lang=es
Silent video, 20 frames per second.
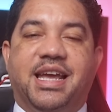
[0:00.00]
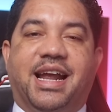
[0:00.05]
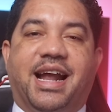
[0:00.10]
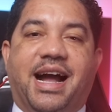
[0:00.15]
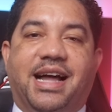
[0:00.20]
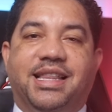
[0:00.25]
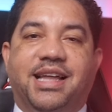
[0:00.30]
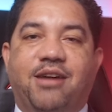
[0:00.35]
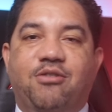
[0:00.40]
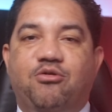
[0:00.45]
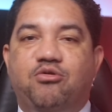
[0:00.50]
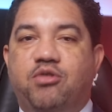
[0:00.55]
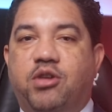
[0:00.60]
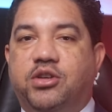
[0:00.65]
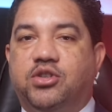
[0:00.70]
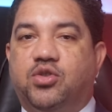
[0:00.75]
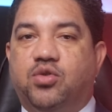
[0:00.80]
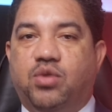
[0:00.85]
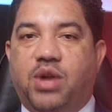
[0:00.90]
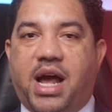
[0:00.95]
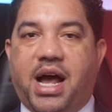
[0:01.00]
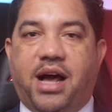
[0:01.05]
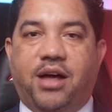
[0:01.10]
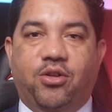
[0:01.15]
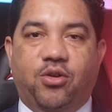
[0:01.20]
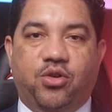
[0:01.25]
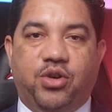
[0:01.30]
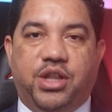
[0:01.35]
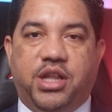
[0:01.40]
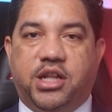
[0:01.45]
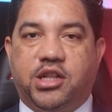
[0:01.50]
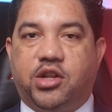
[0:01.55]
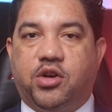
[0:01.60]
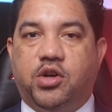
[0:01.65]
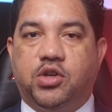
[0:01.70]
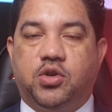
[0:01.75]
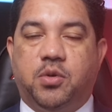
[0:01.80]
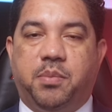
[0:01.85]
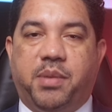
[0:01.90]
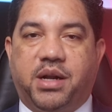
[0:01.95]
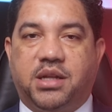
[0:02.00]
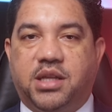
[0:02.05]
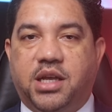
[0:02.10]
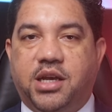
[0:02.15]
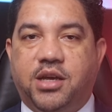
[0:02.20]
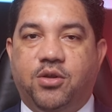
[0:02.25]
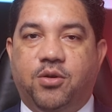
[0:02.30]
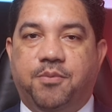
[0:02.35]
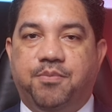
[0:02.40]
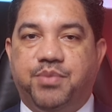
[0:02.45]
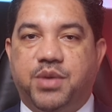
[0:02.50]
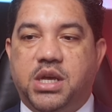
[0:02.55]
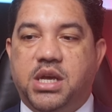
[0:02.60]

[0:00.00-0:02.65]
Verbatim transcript: cada uno en su lado y dentro de su partido.